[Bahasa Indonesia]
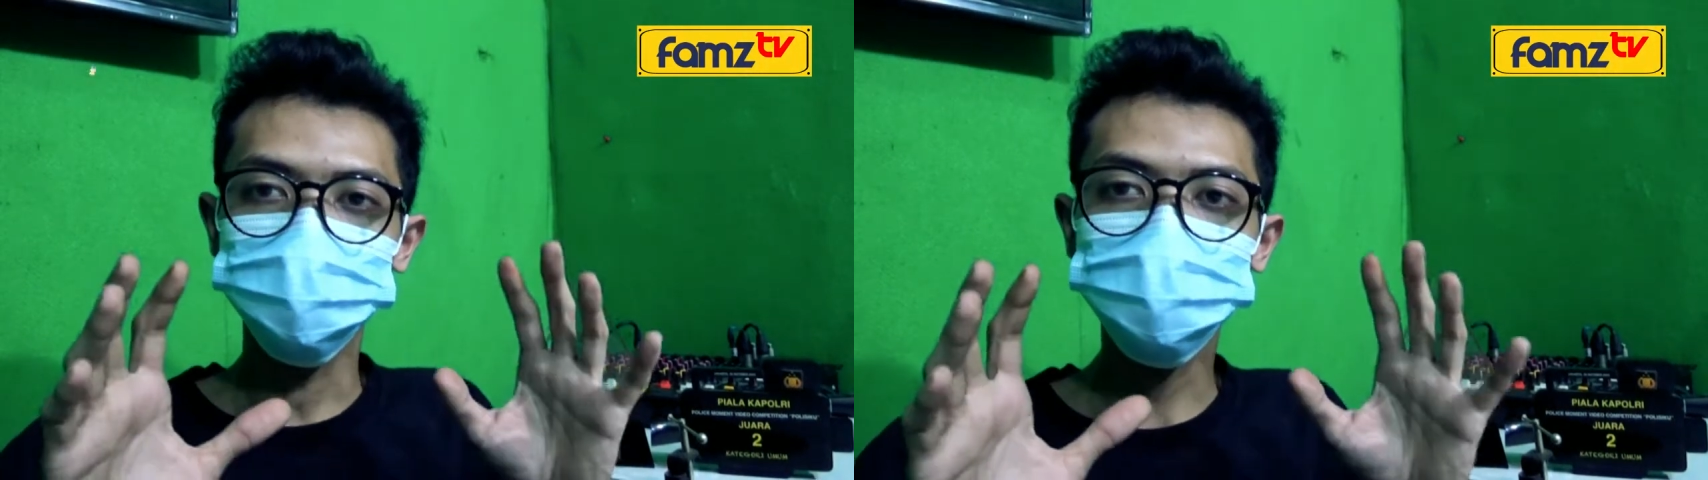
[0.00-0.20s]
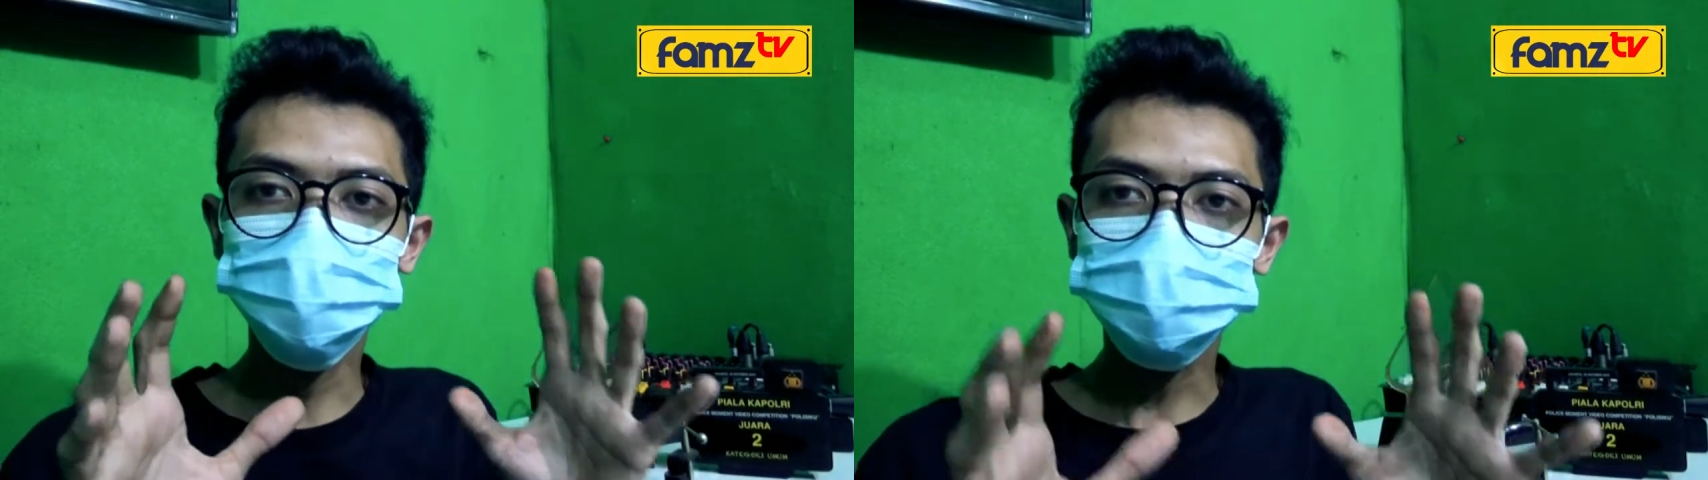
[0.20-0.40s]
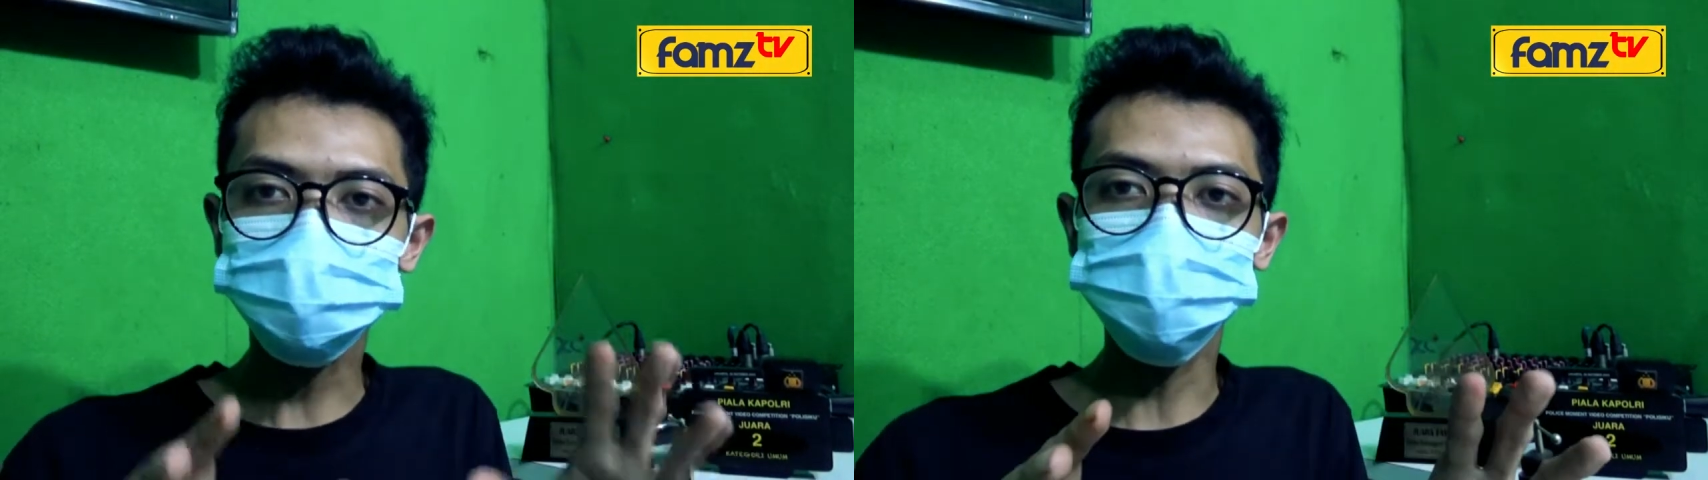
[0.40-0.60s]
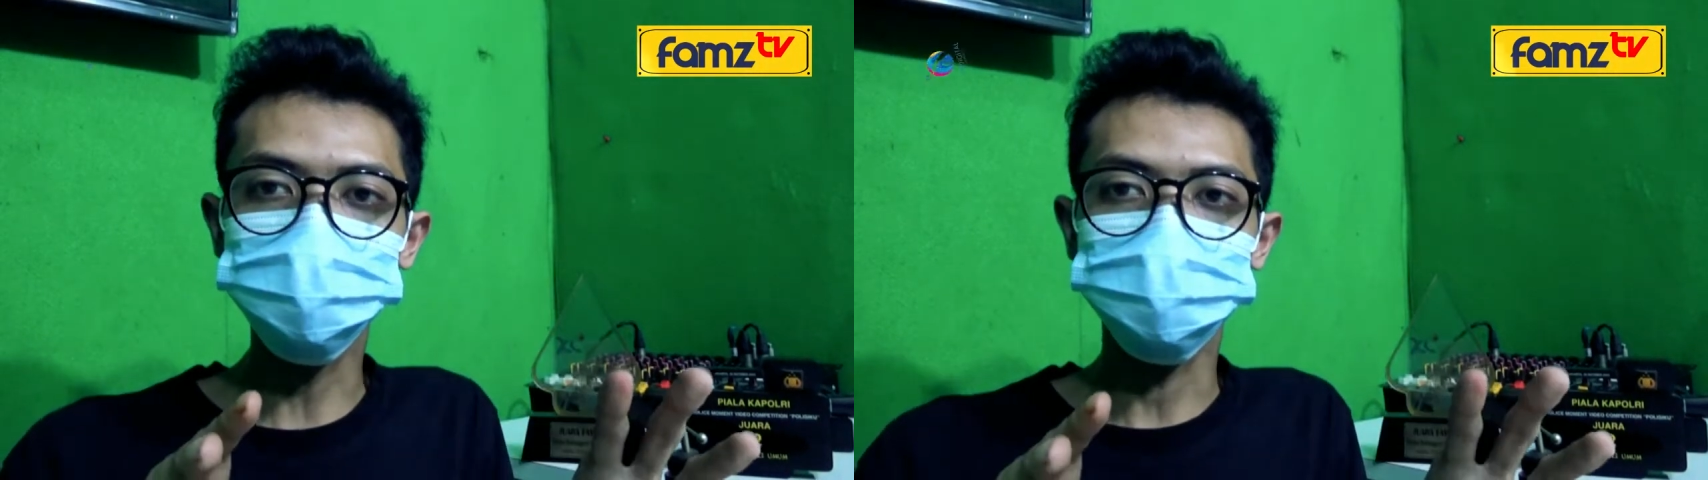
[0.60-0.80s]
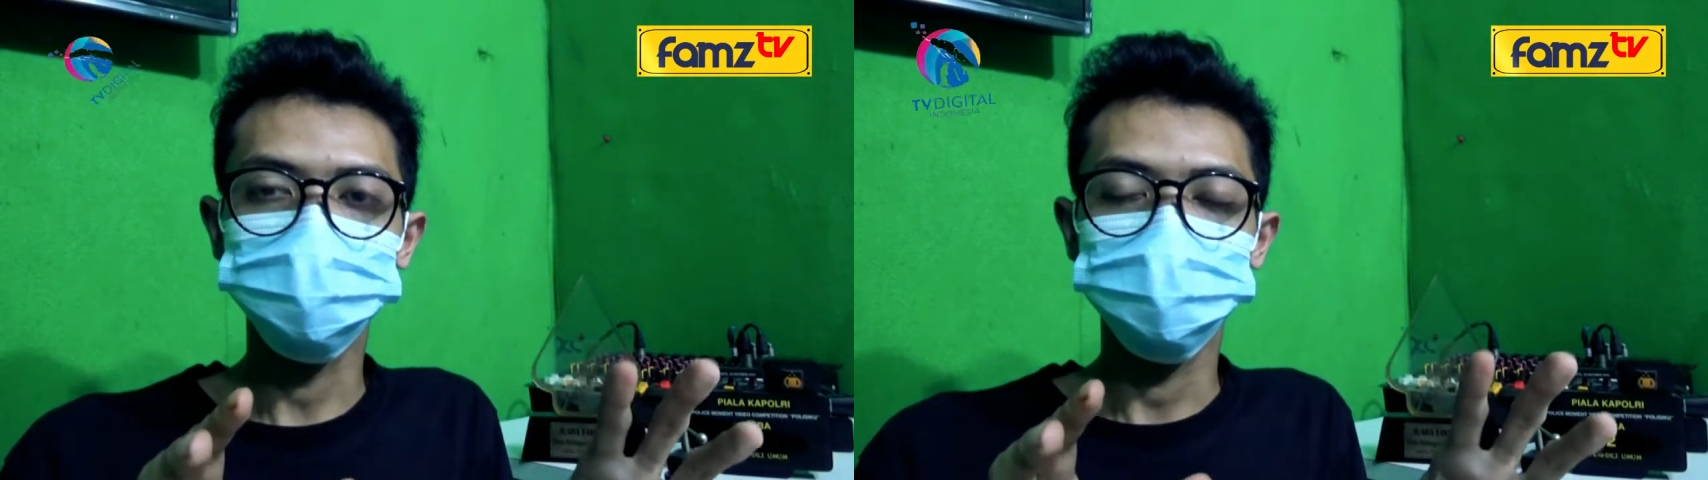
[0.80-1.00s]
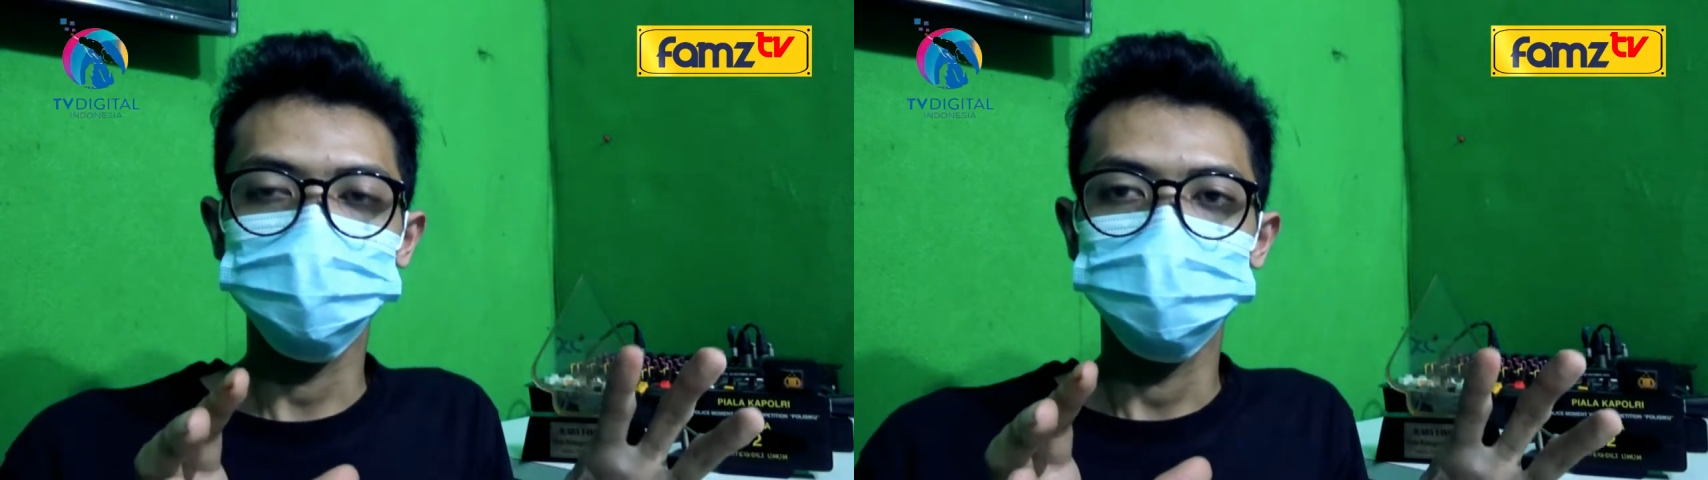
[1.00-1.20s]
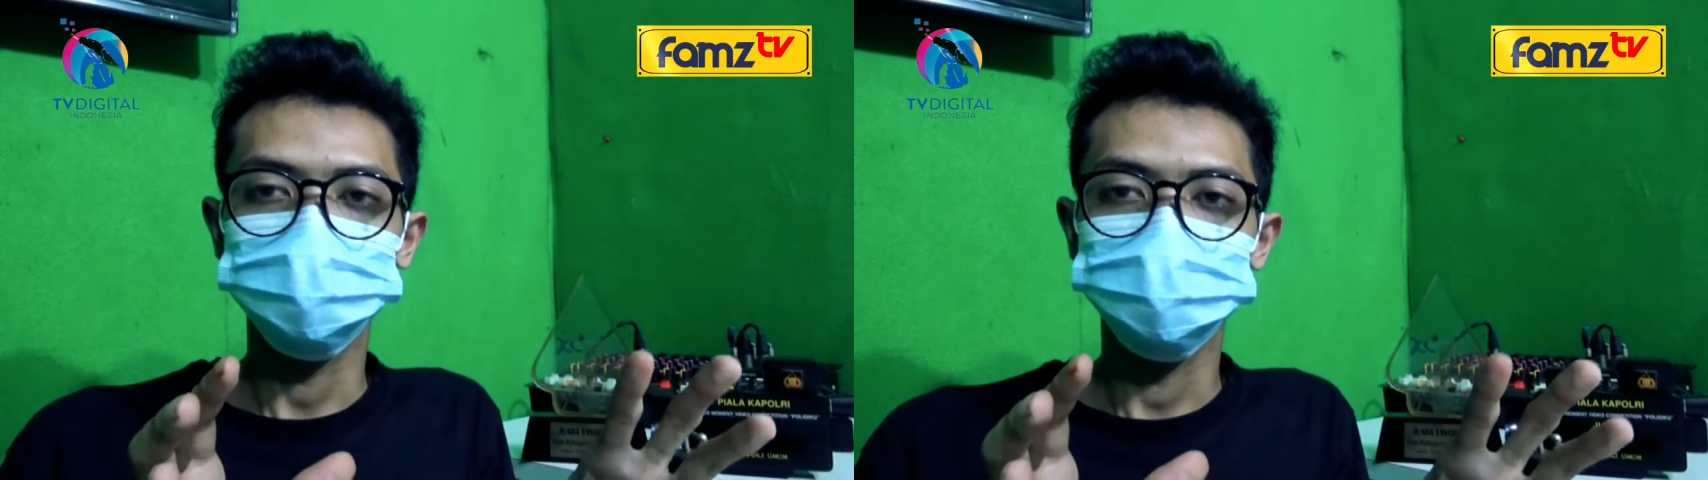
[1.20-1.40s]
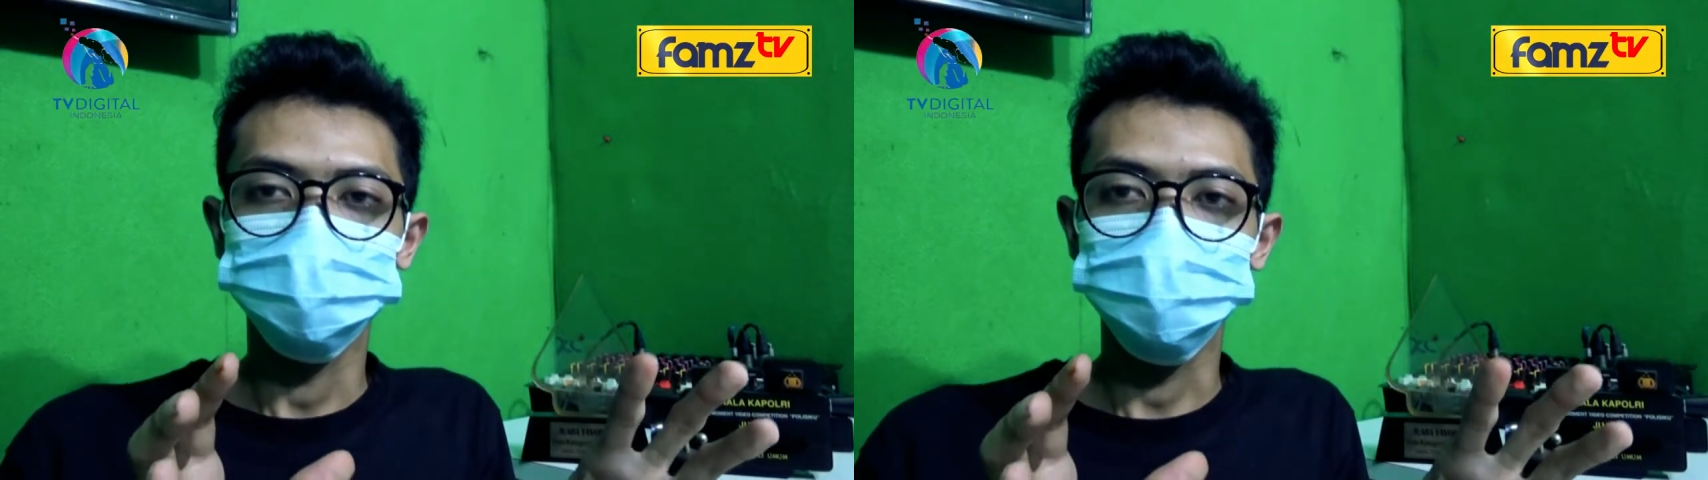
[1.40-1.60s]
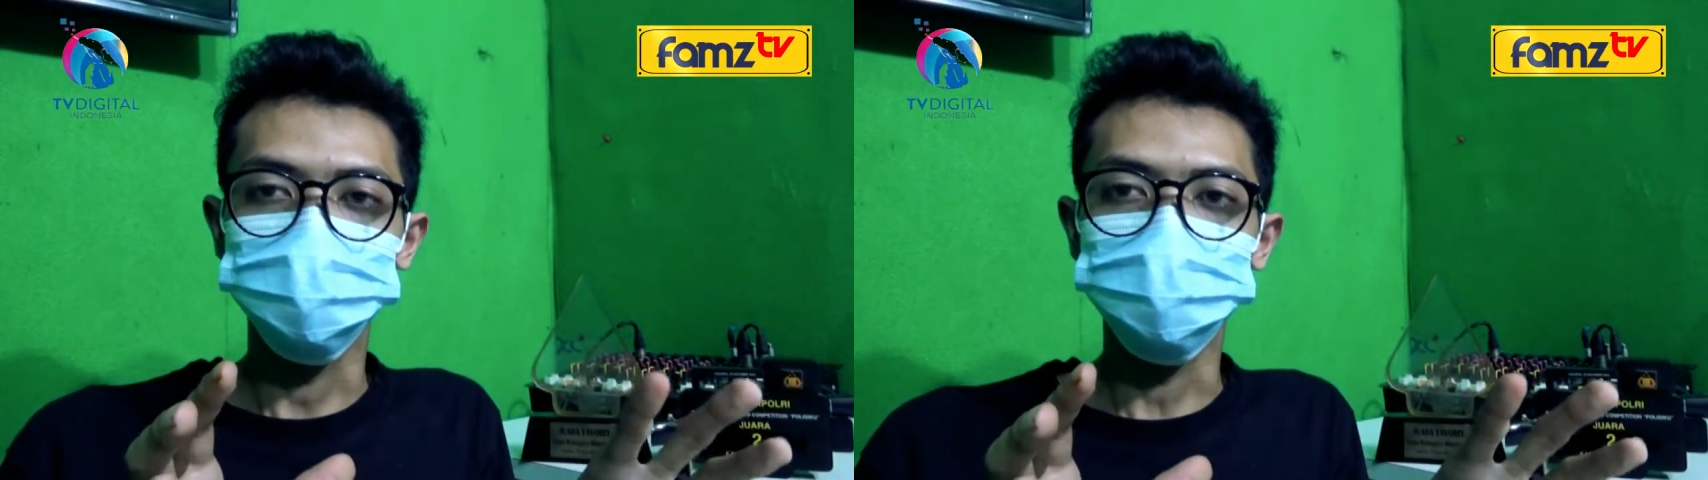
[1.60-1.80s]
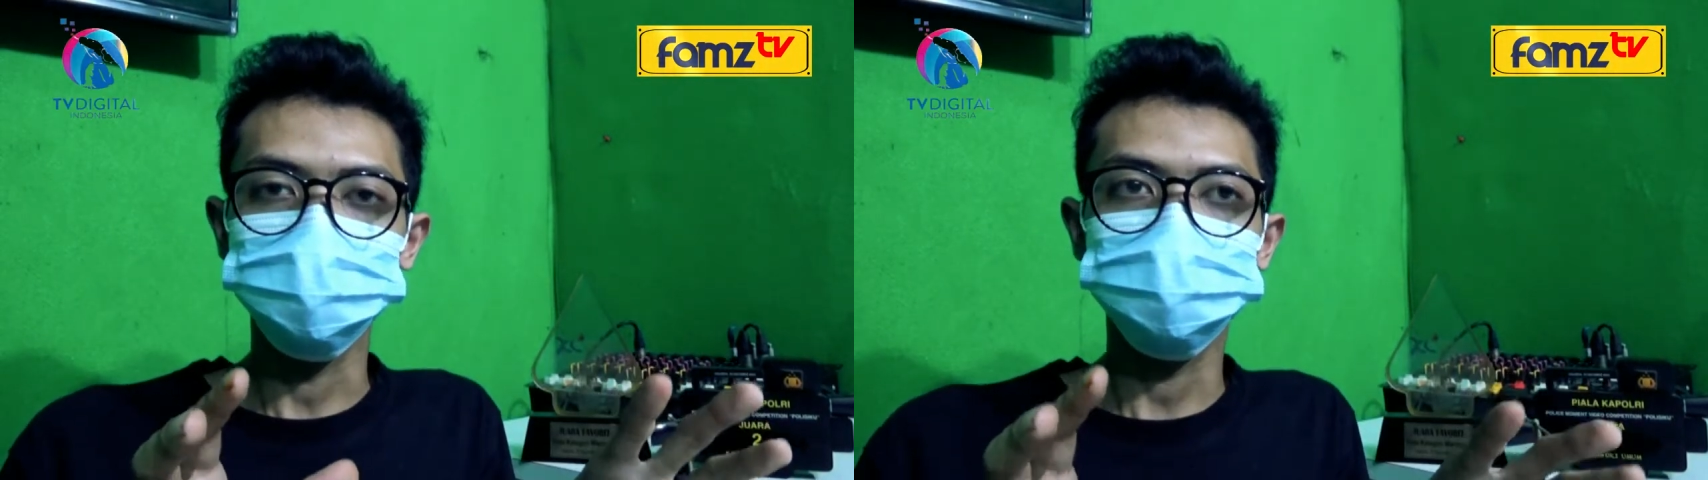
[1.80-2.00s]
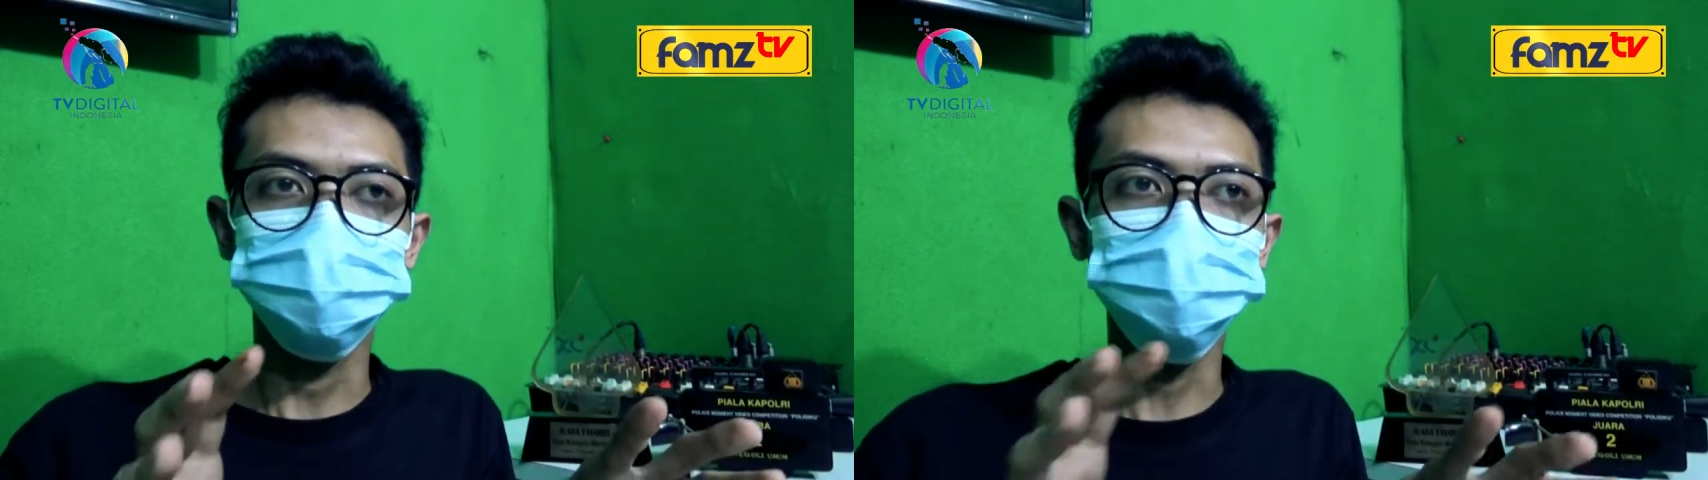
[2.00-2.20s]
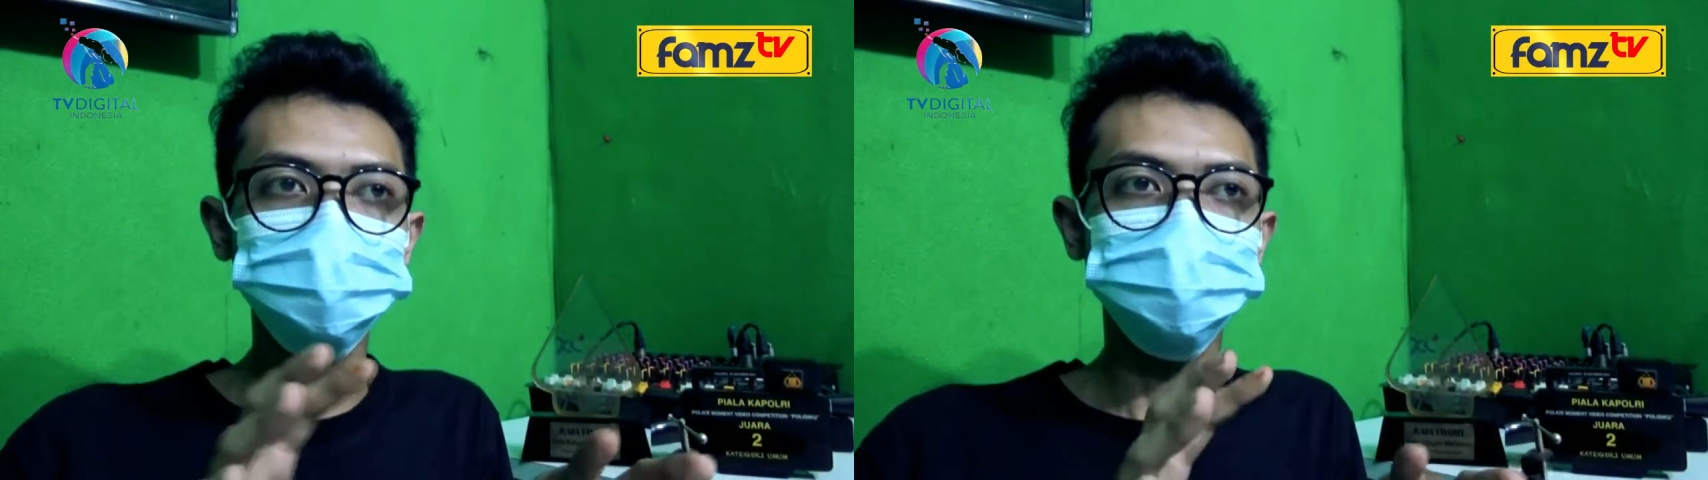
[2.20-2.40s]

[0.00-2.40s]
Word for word: direduksi. Ya, kalau